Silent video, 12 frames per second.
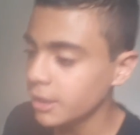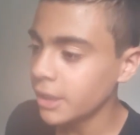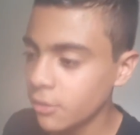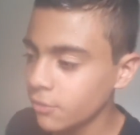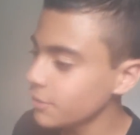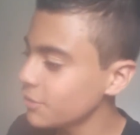
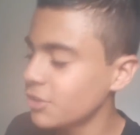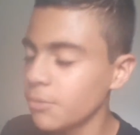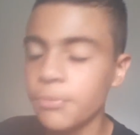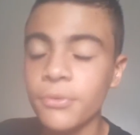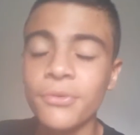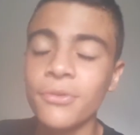né? Tudo
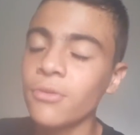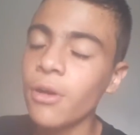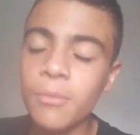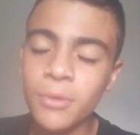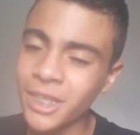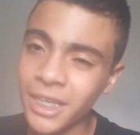tipo
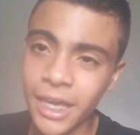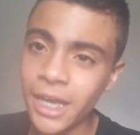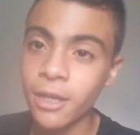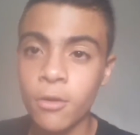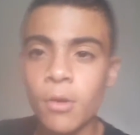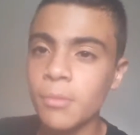como que
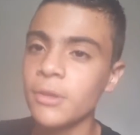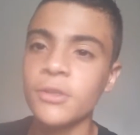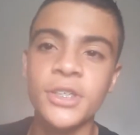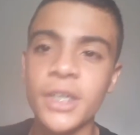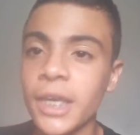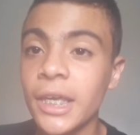era e como que eu
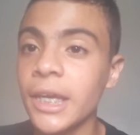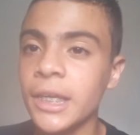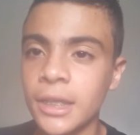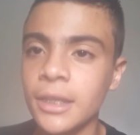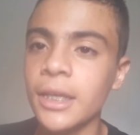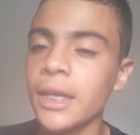cheguei
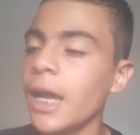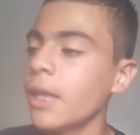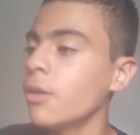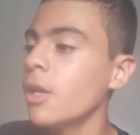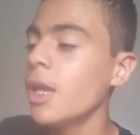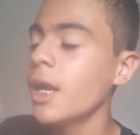aqui, tá ligado?